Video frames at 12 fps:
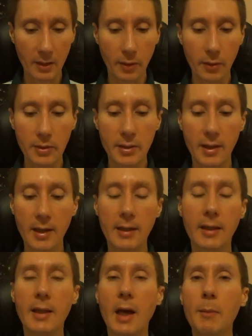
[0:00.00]
То есть,
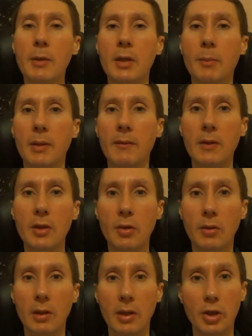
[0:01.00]
это нами же
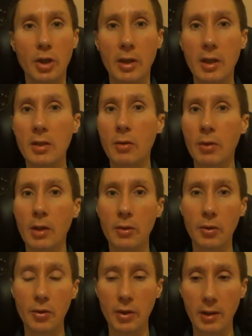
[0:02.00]
привнесенные через других
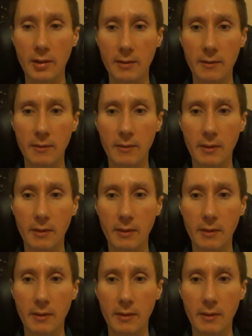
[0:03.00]
существ.